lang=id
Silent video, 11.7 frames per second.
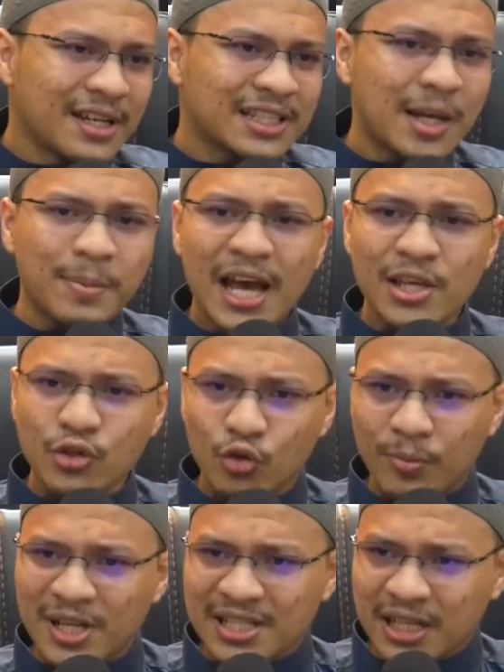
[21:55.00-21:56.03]
Tapi
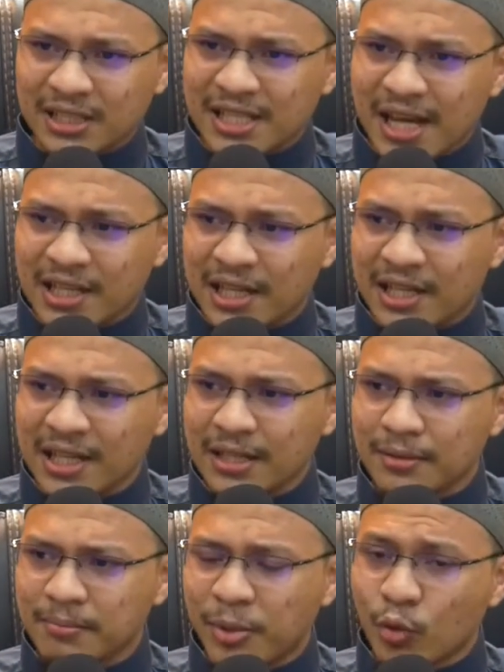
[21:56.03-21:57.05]
Ayub Astightian
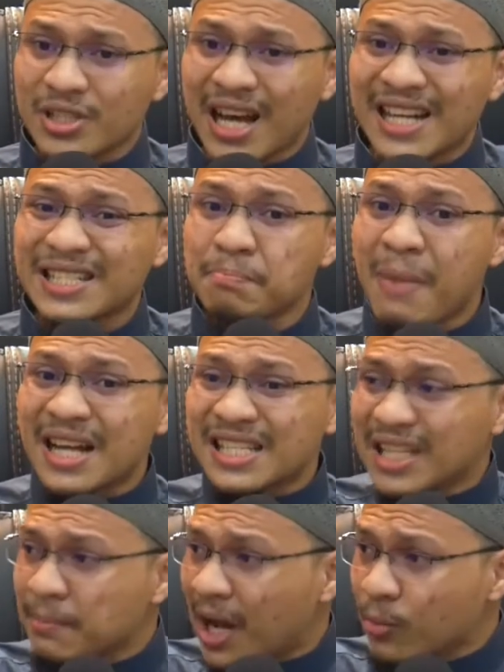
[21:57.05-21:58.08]
ini berusaha
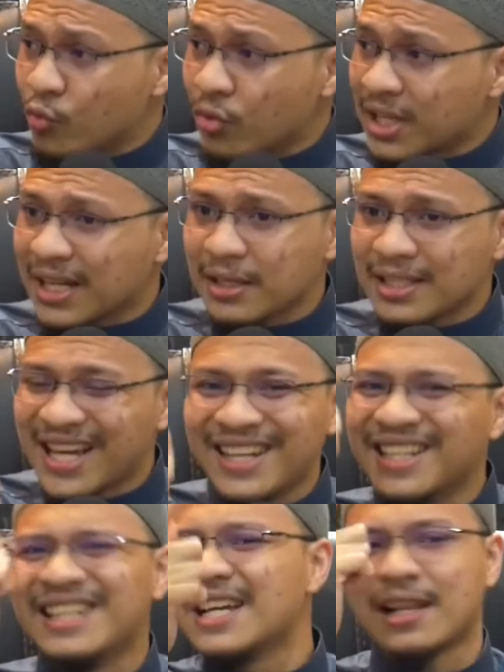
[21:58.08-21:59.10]
semaksimal mungkin
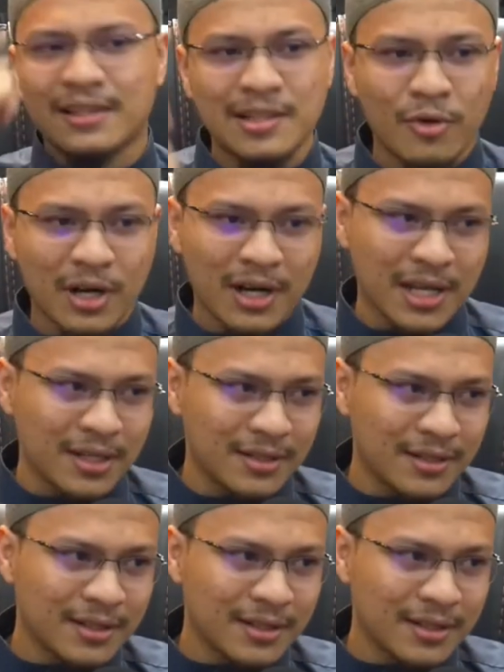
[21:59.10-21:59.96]
gak dilihat sama orang lain.